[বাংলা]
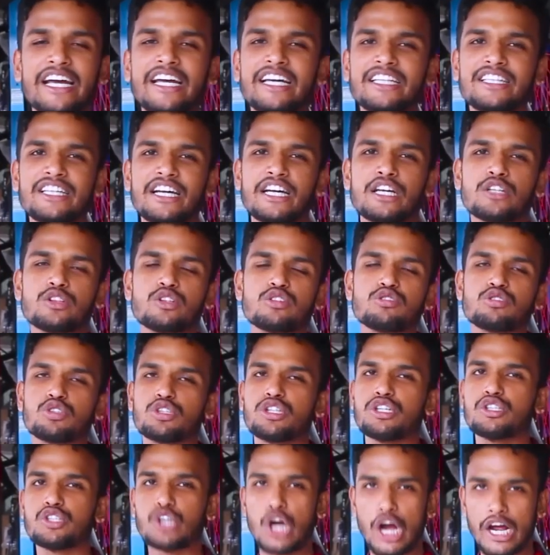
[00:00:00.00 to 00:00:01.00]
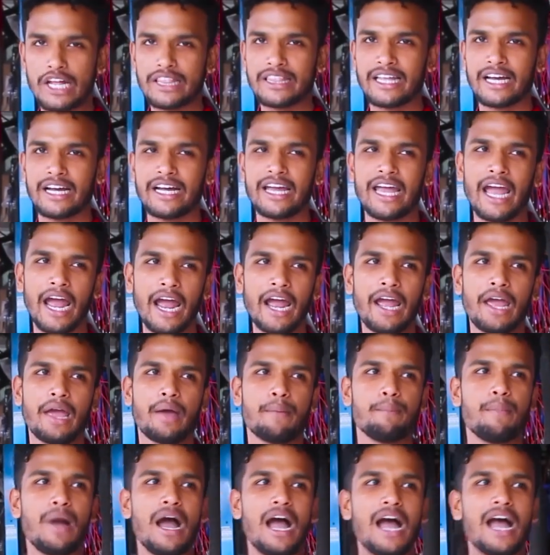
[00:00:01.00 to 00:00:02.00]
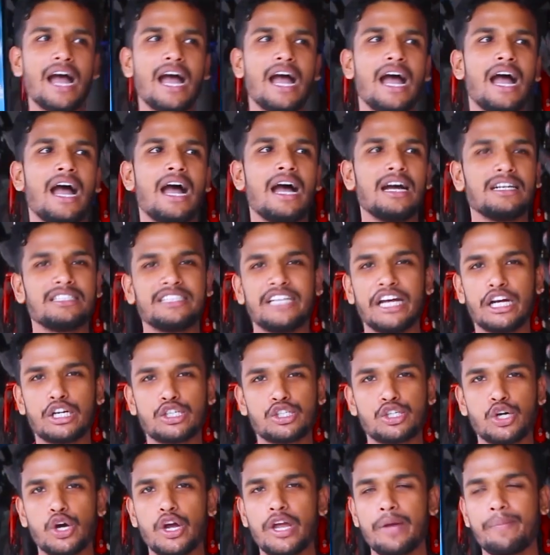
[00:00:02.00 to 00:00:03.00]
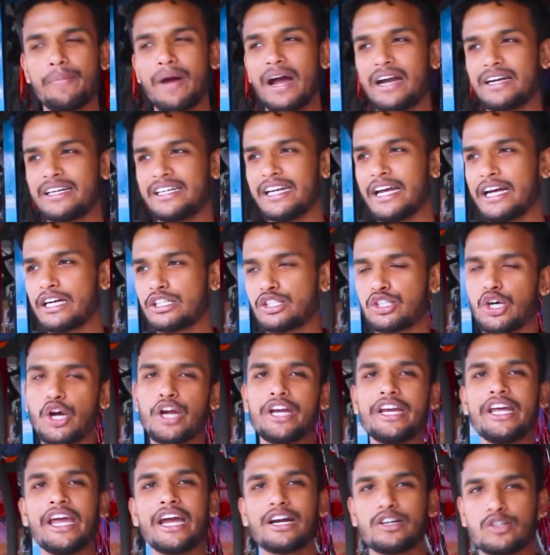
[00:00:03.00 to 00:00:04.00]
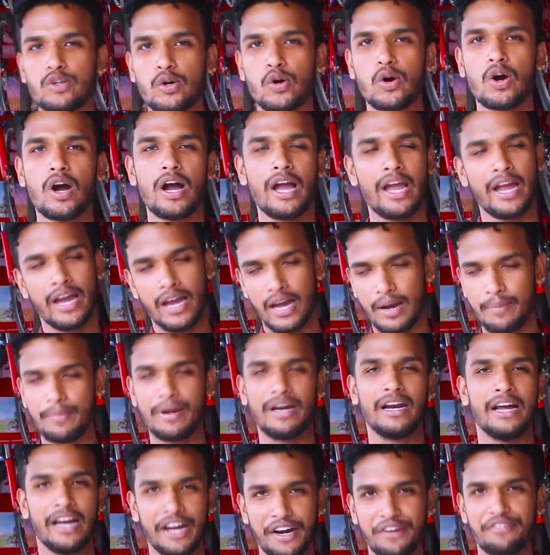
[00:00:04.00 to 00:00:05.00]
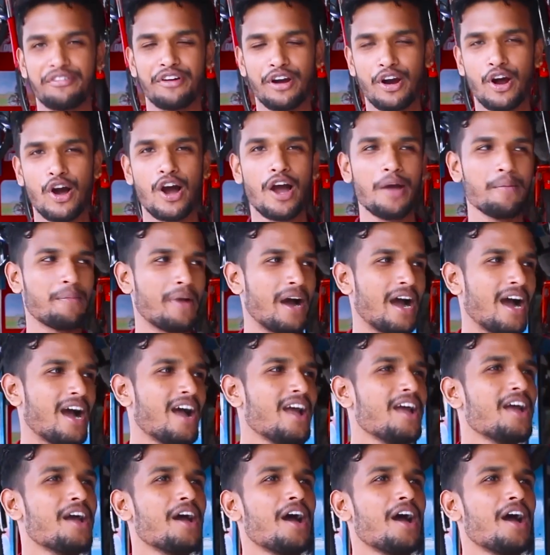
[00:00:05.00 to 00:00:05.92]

সেক্ষেত্রে কিন্তু যদি জয়েন্ট থাকে বা টেকসই বা টেকসই নিয়ে একটু মানে হেরফের হয় বা